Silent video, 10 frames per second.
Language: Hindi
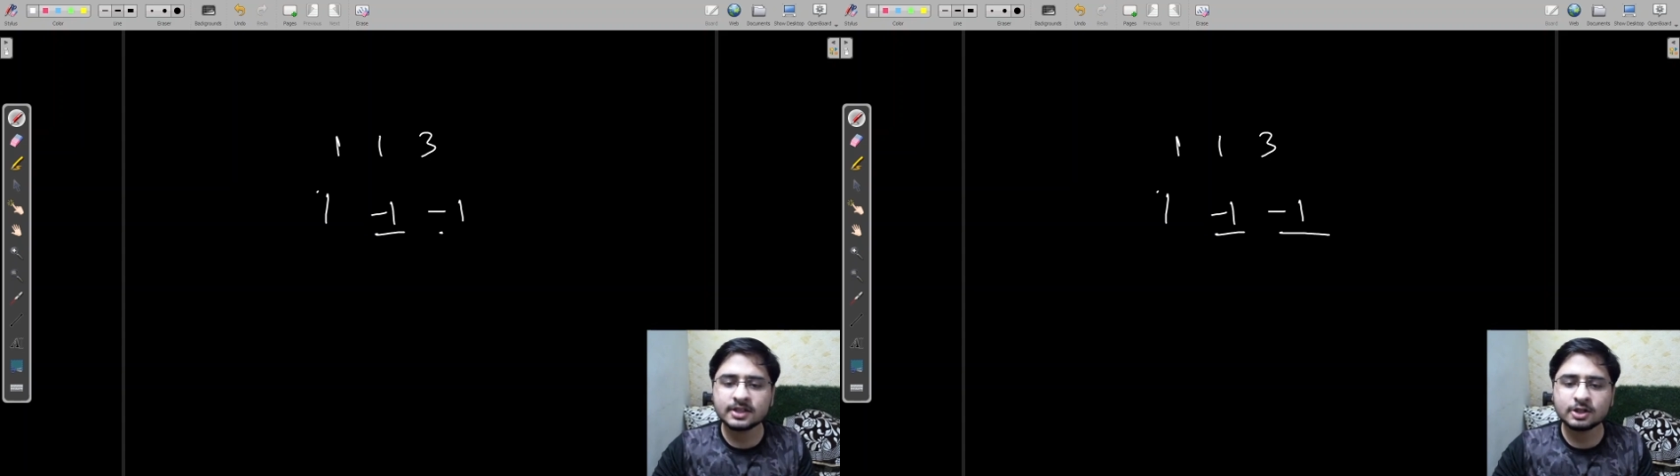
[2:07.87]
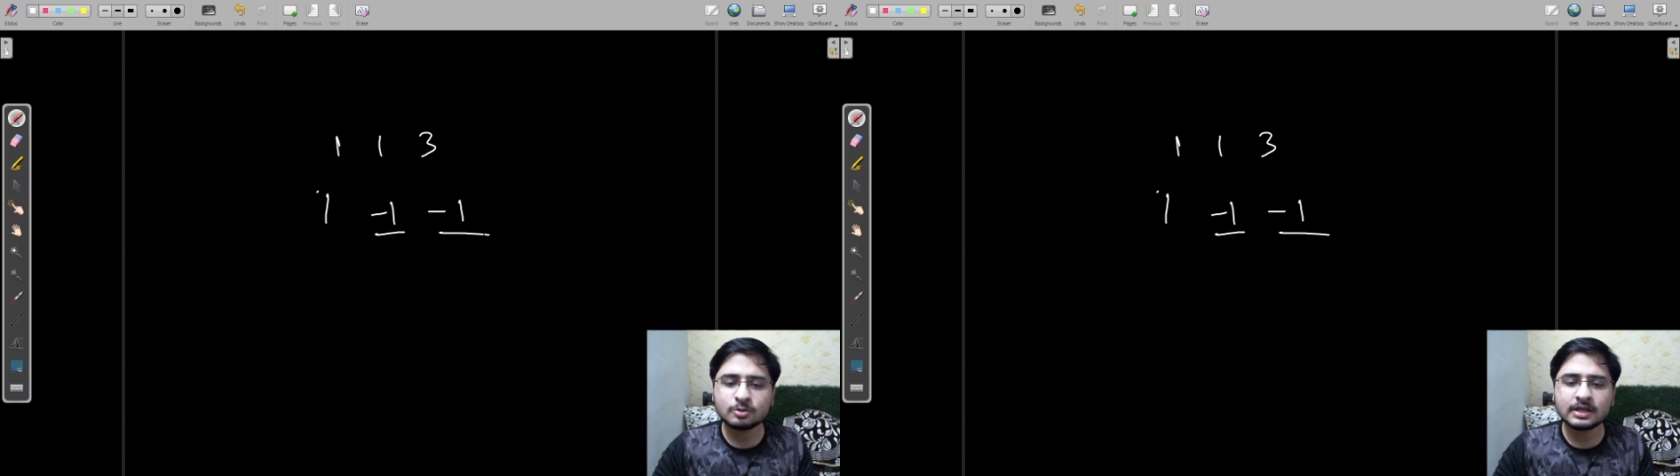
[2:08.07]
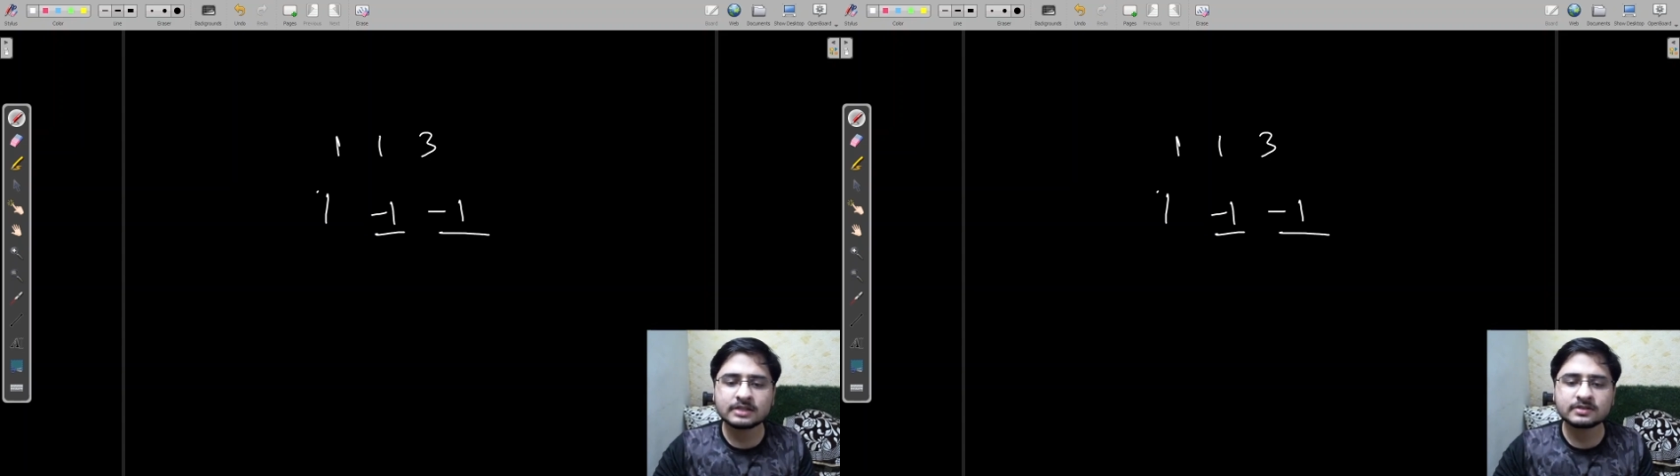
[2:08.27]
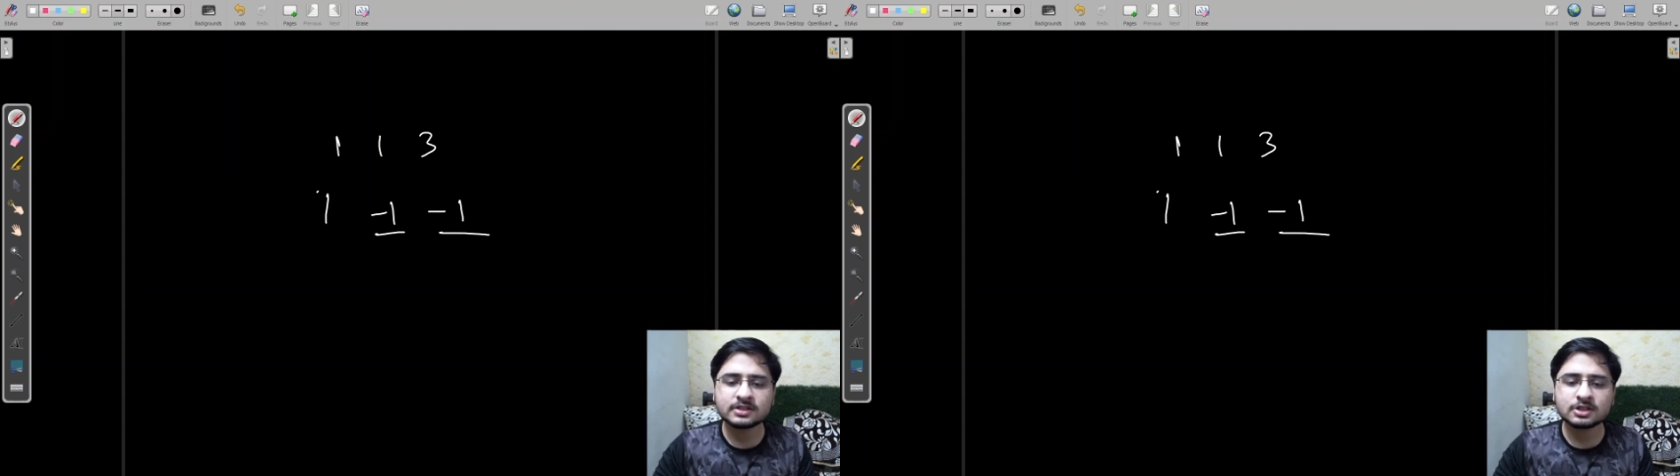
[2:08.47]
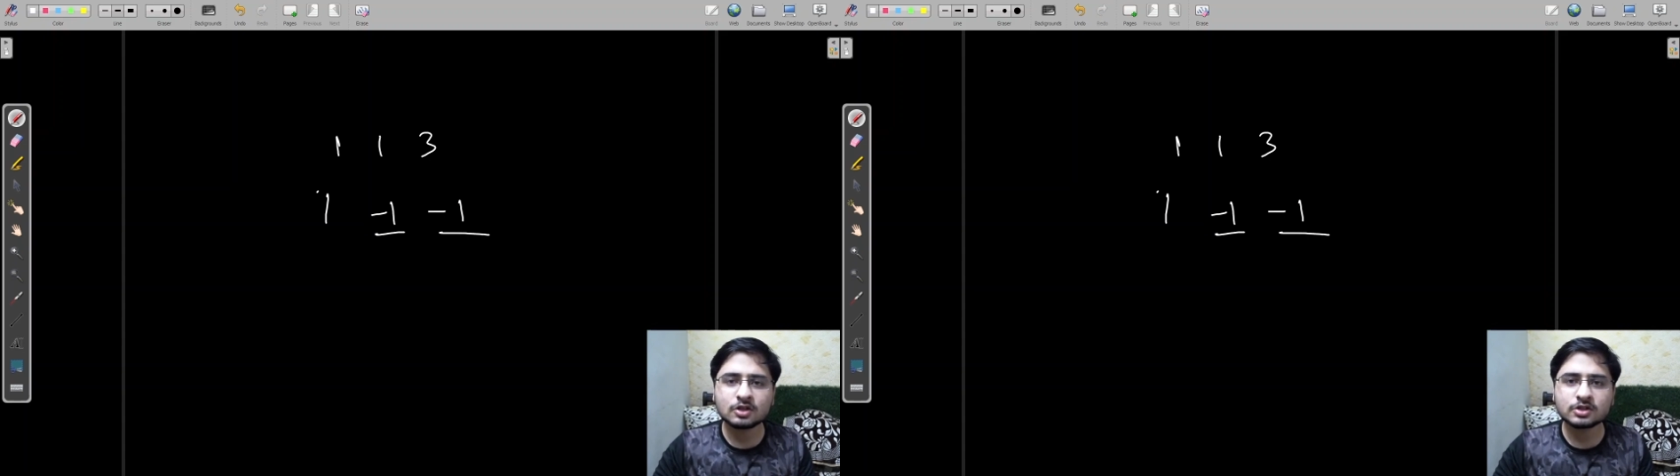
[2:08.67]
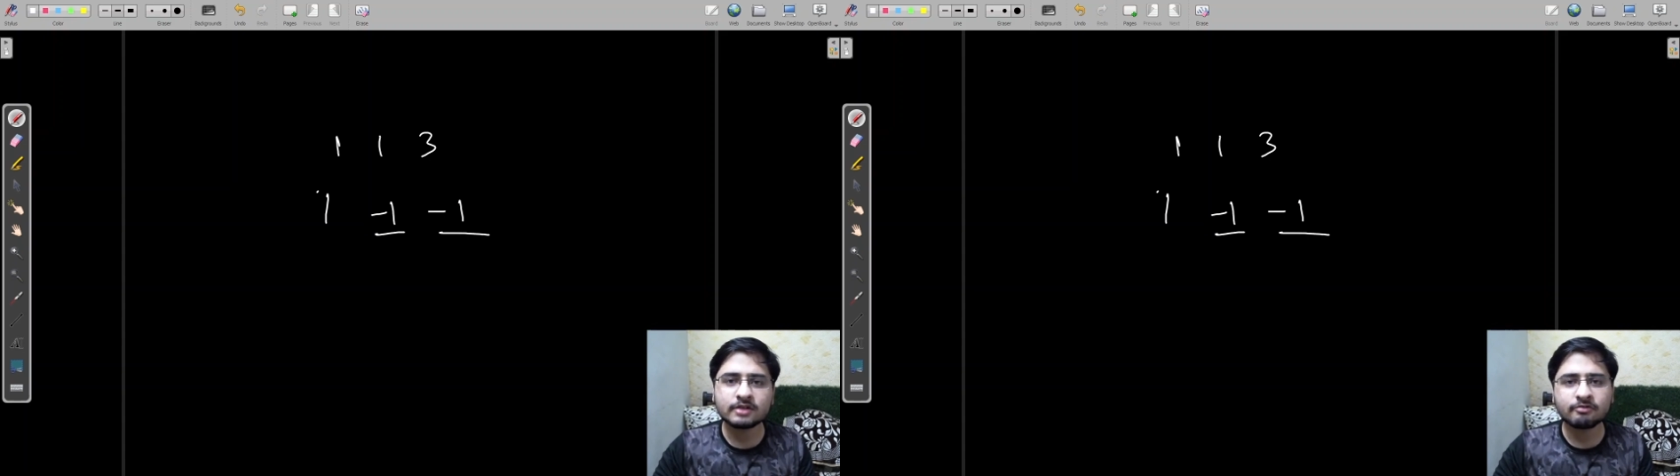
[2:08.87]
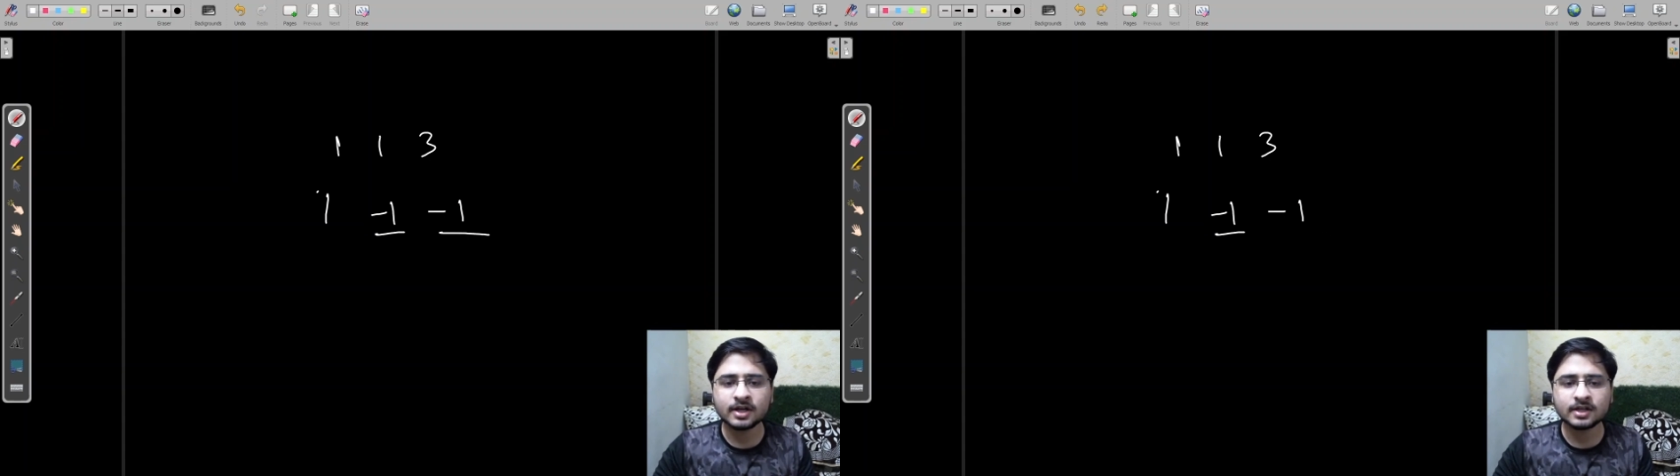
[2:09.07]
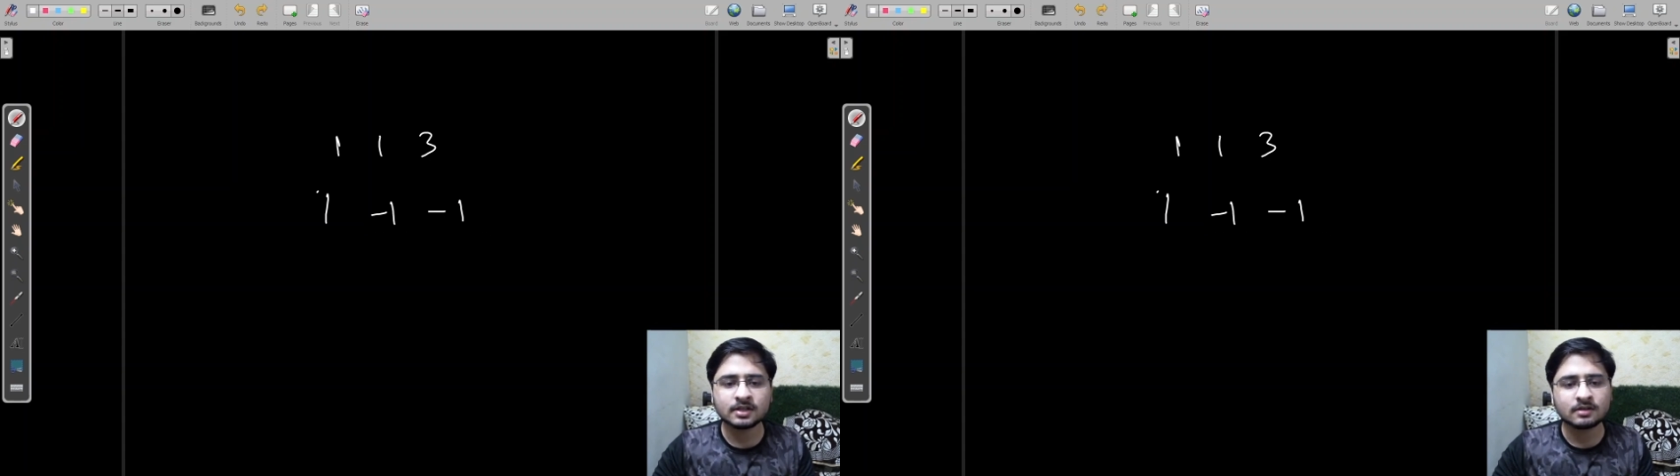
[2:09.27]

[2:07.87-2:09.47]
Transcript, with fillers: इंटू माइनस वन कितना होता है वन